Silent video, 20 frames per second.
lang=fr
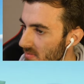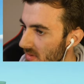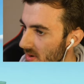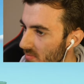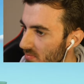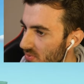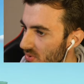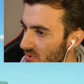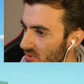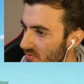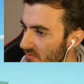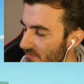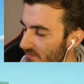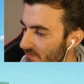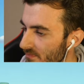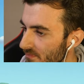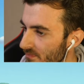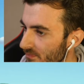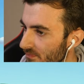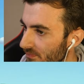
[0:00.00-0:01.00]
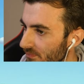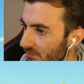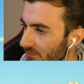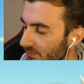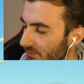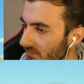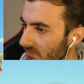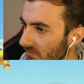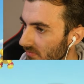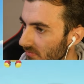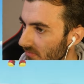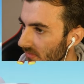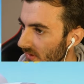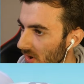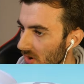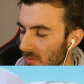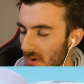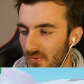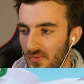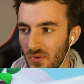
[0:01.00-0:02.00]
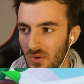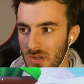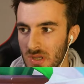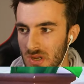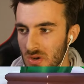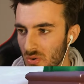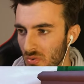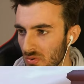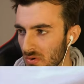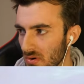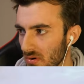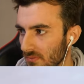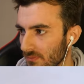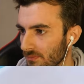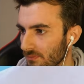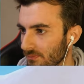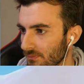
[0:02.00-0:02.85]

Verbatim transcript: même plus. Euh, bah, Funky Kong.